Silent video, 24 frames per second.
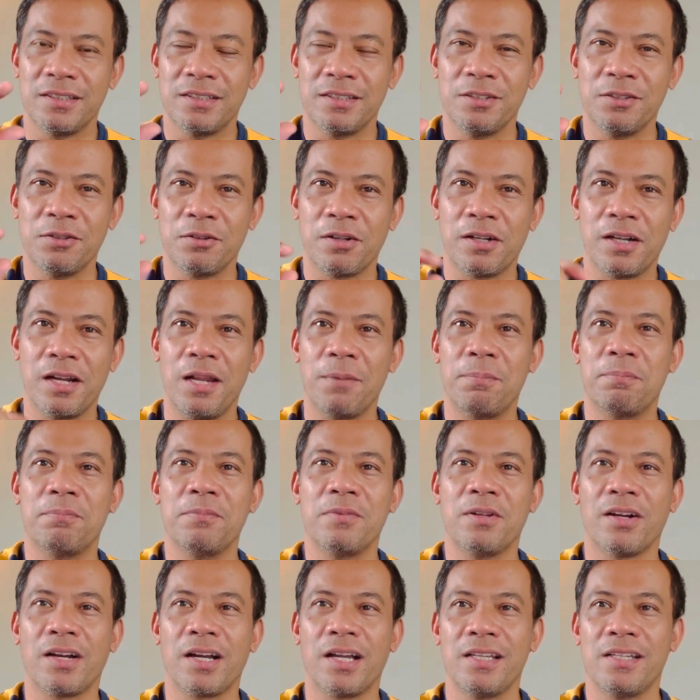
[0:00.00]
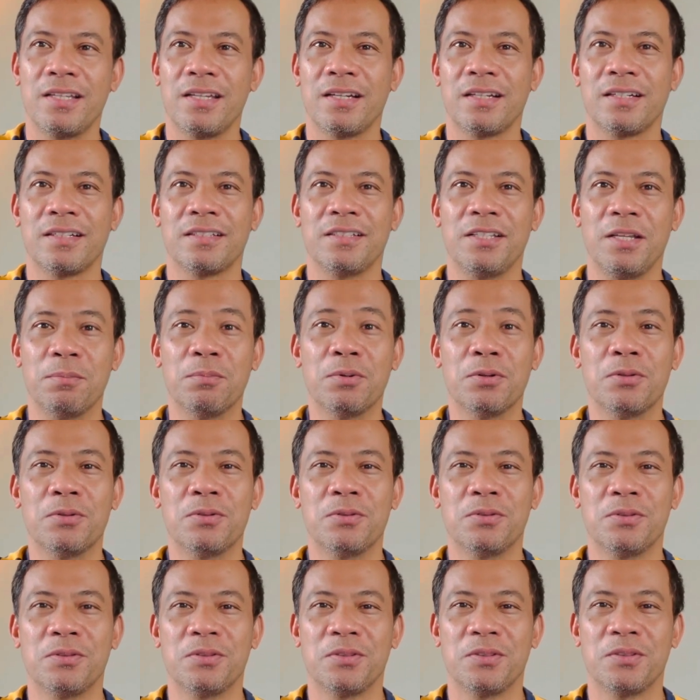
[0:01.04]
yung clip ng kanyang dibu.
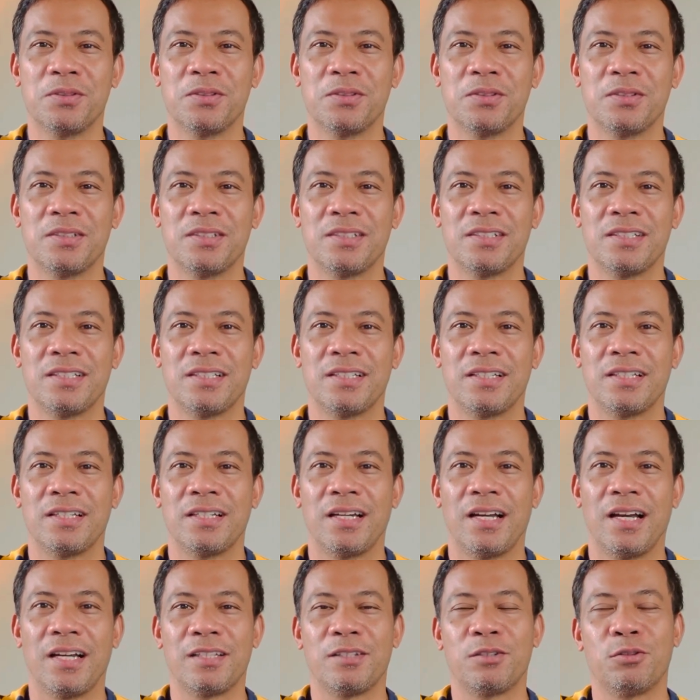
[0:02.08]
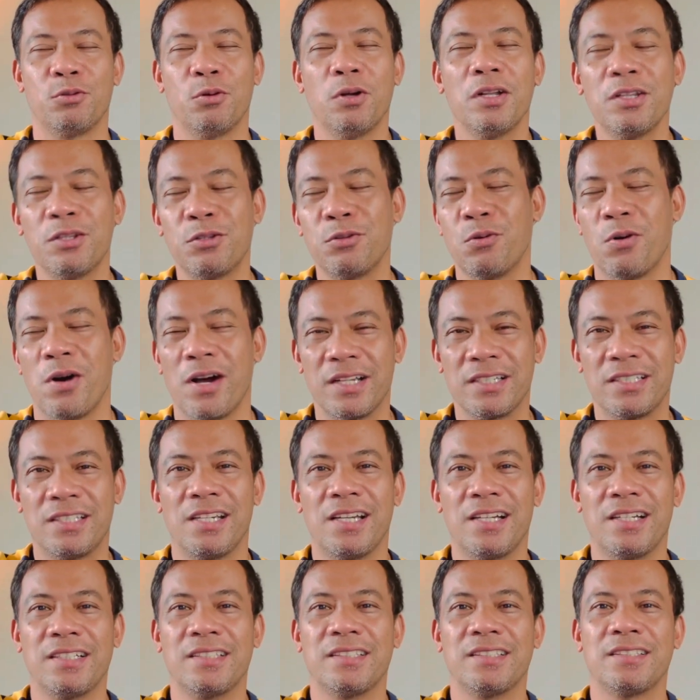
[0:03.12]
At tuwan-tuwa
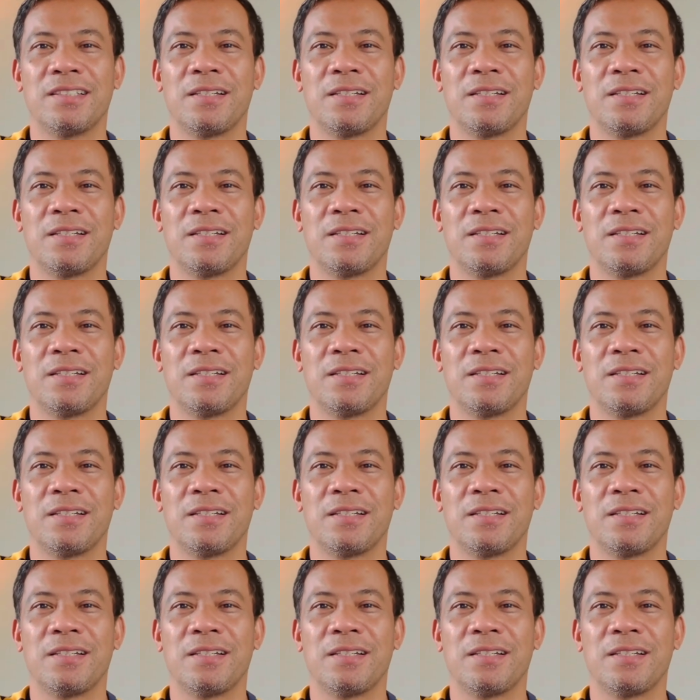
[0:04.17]
siya